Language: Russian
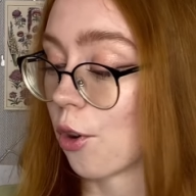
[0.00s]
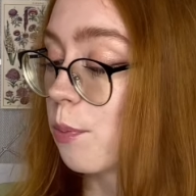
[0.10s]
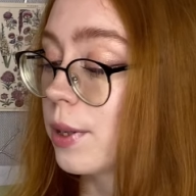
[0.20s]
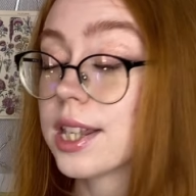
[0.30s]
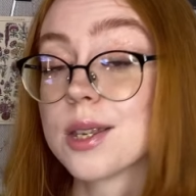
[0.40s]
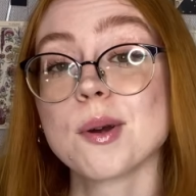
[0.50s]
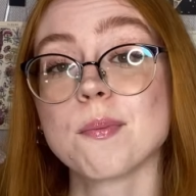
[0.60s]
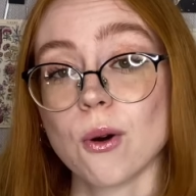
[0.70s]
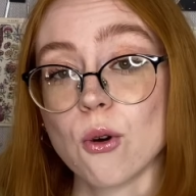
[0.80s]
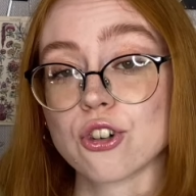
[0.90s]
В принципе,
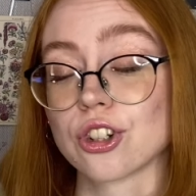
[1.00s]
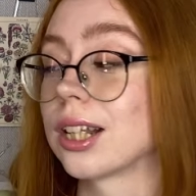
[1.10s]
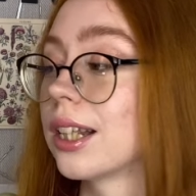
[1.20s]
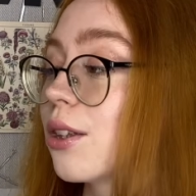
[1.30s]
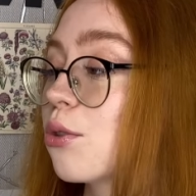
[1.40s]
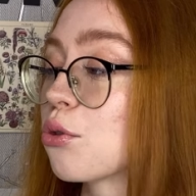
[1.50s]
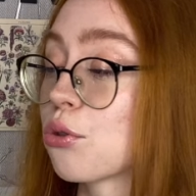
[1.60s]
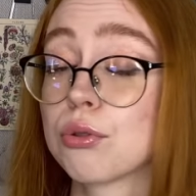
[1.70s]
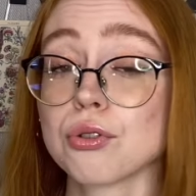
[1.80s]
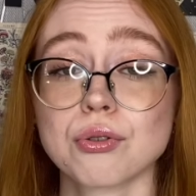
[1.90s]
похоже на данную
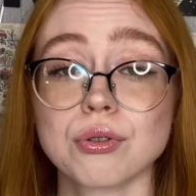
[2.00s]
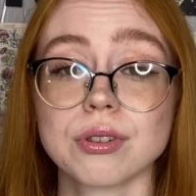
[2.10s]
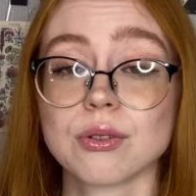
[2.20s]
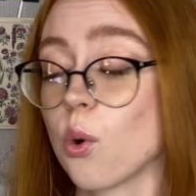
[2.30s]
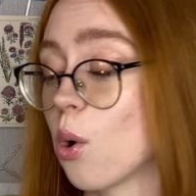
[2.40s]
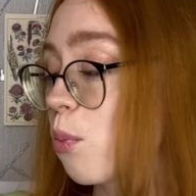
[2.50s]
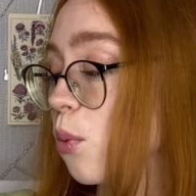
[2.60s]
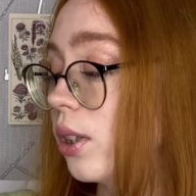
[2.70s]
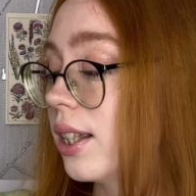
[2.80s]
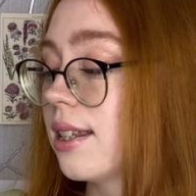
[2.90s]
штучку, но
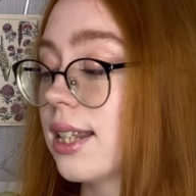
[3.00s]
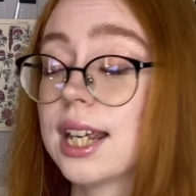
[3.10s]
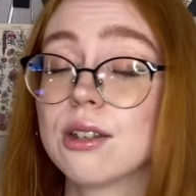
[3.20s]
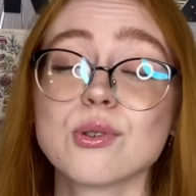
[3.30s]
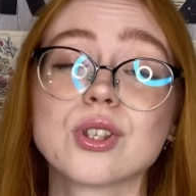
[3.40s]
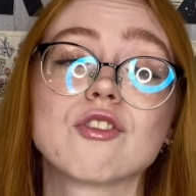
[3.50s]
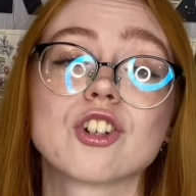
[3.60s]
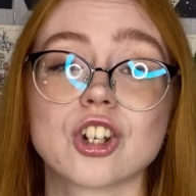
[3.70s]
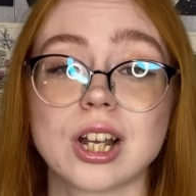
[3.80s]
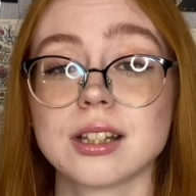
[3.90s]
по нанесению
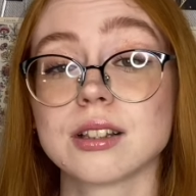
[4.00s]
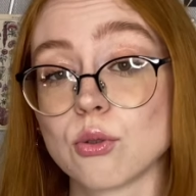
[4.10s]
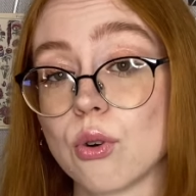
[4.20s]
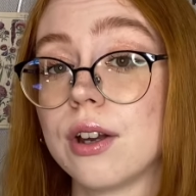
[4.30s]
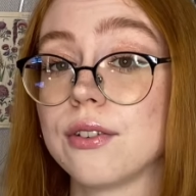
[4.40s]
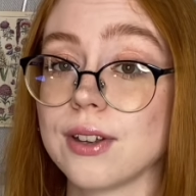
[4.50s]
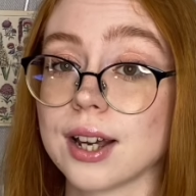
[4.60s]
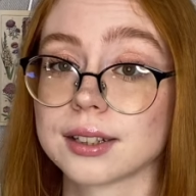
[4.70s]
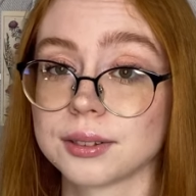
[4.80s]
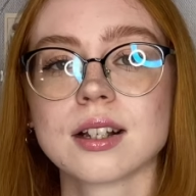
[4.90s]
совершенно другой
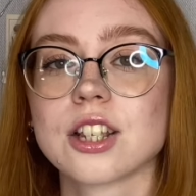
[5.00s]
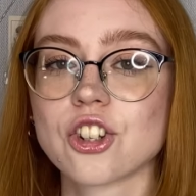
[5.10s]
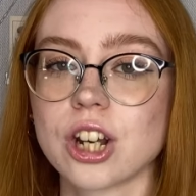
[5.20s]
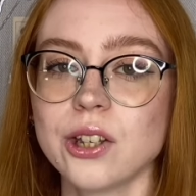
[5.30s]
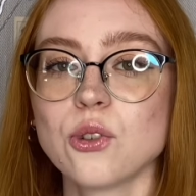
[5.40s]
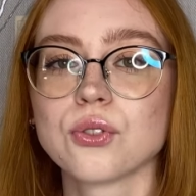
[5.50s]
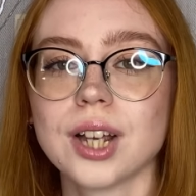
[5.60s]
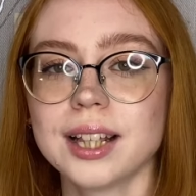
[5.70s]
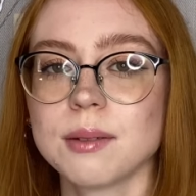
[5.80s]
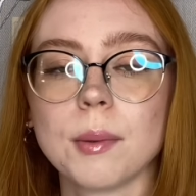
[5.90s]
эффект. К сожалению, в
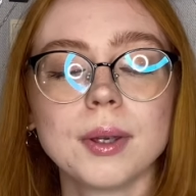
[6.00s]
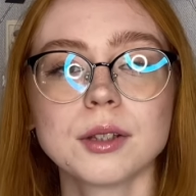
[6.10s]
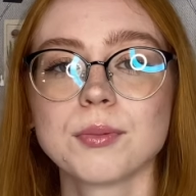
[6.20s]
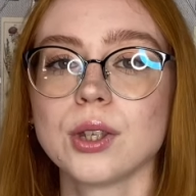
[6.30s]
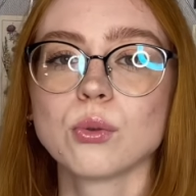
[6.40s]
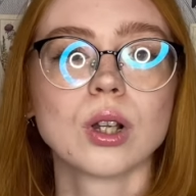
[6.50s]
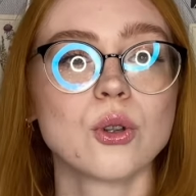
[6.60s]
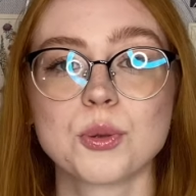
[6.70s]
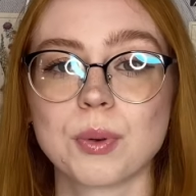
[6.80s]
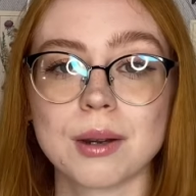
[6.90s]
данный момент мне не
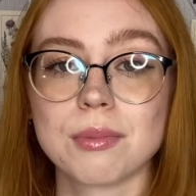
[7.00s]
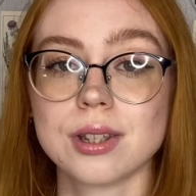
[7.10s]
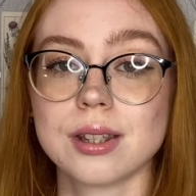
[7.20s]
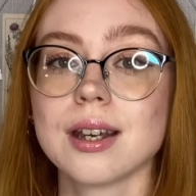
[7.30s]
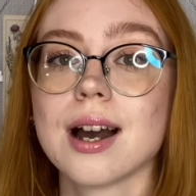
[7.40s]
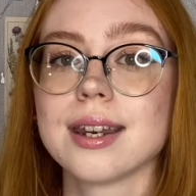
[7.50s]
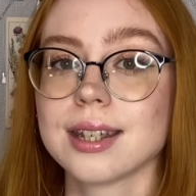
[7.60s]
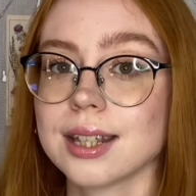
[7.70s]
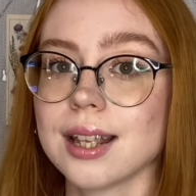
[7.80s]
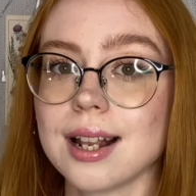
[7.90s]
удалось приобрести
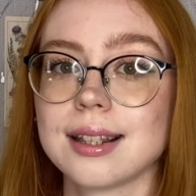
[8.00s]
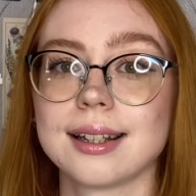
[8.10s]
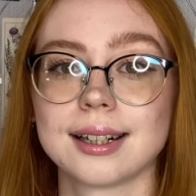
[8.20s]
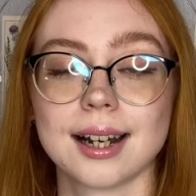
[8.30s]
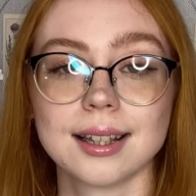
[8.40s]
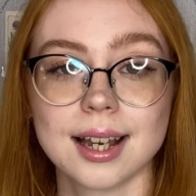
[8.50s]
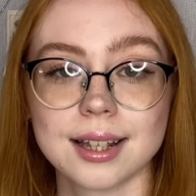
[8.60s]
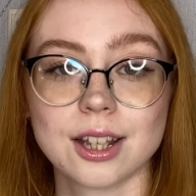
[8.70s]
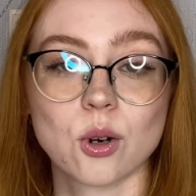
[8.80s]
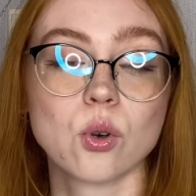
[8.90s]
оригинальные
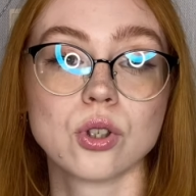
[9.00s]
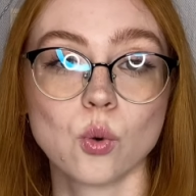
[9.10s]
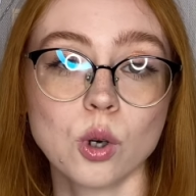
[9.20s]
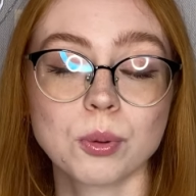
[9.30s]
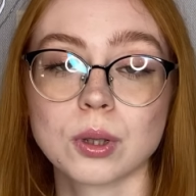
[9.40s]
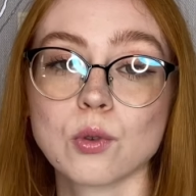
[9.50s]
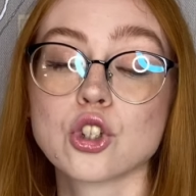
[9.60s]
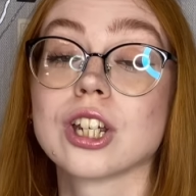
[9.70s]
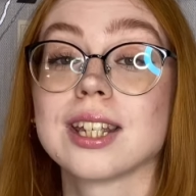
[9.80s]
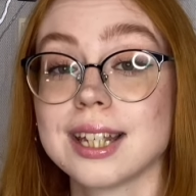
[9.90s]
хайлайтеры от Dior, потому
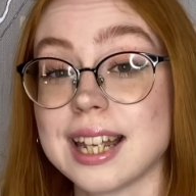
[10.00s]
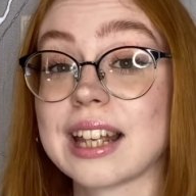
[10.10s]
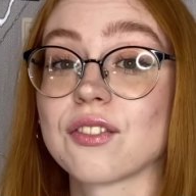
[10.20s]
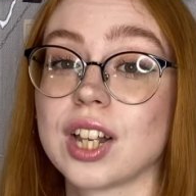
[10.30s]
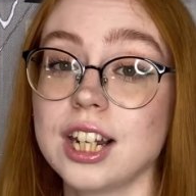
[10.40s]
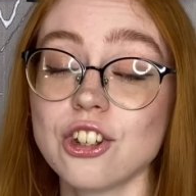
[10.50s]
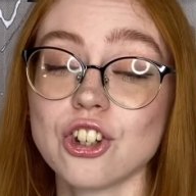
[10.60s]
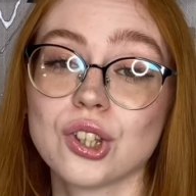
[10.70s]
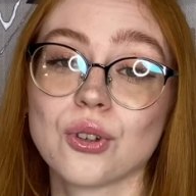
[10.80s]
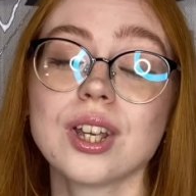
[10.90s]
что их нигде нет в
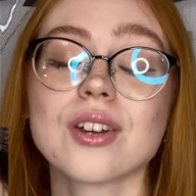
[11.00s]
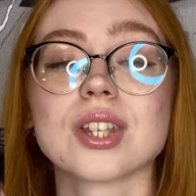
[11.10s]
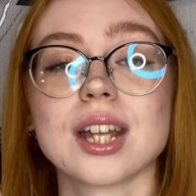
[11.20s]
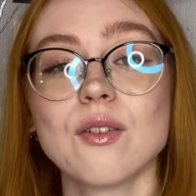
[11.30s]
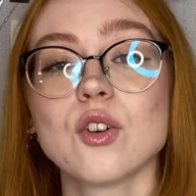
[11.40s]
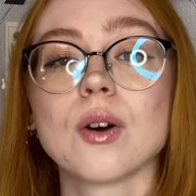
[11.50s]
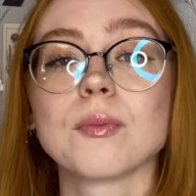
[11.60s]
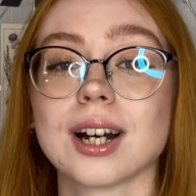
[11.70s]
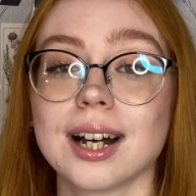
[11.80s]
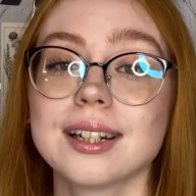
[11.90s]
наличии, но я вставлю вам
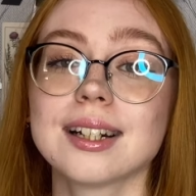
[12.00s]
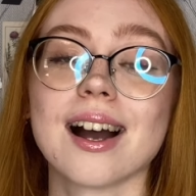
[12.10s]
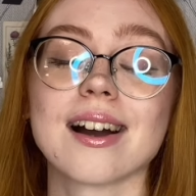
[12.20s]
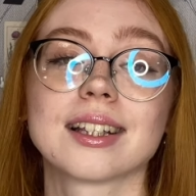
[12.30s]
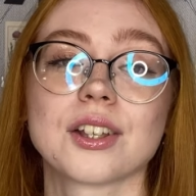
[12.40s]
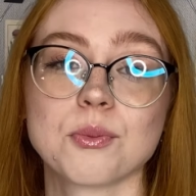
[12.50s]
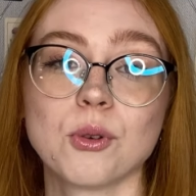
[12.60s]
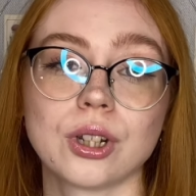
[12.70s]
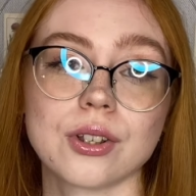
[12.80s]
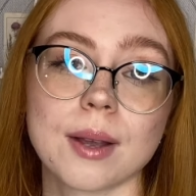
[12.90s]
кадры, как это
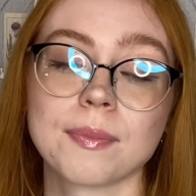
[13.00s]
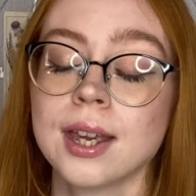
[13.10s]
смотрится.